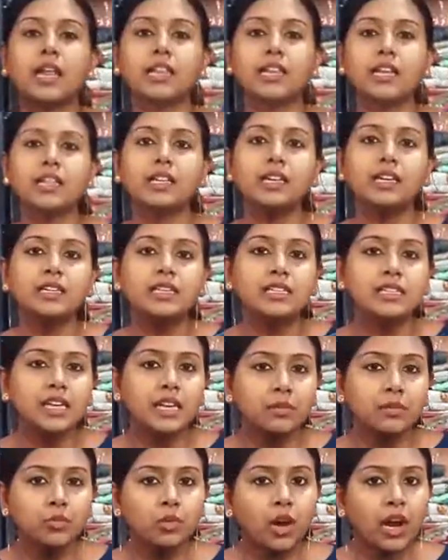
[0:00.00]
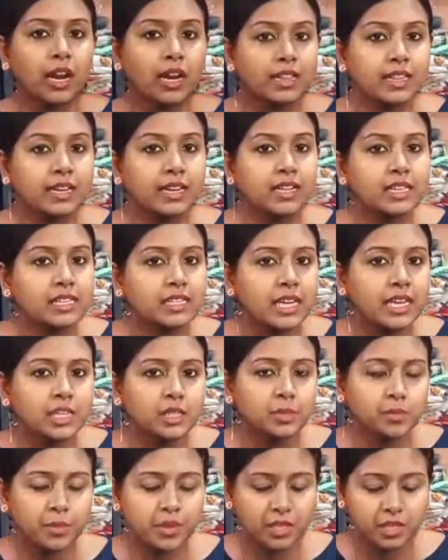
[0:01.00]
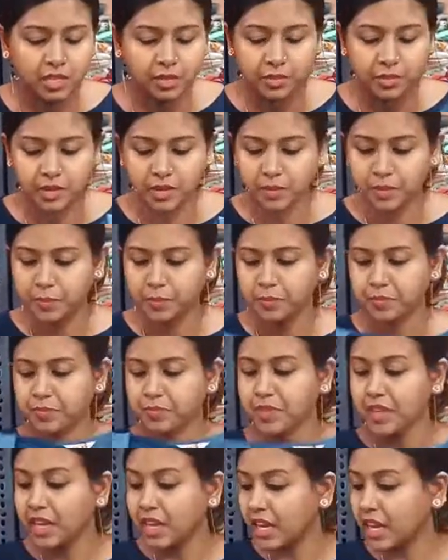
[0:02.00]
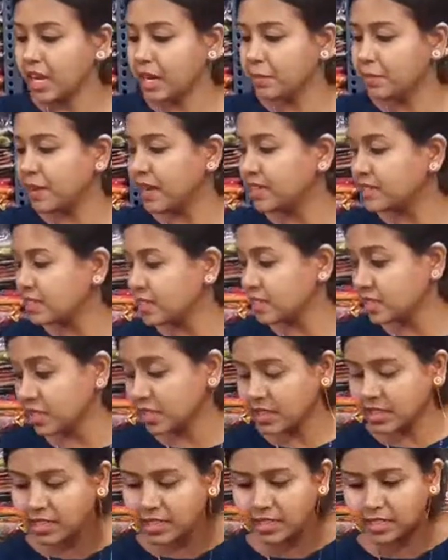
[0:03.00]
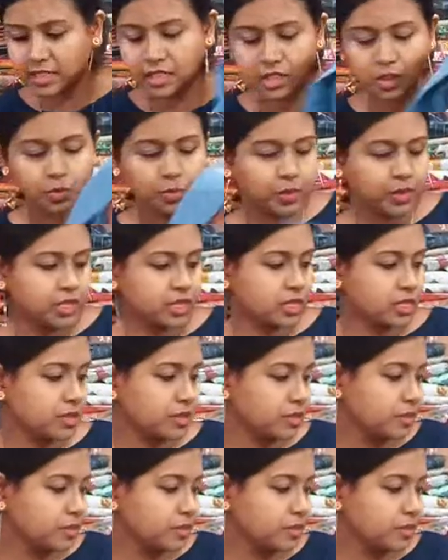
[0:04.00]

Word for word: আলাদা আলাদা ডিজাইন এবং আলাদা আলাদা সাইজ পেয়ে যাবে এর প্রাইস হচ্ছে থ্রি থার্টি রুপিস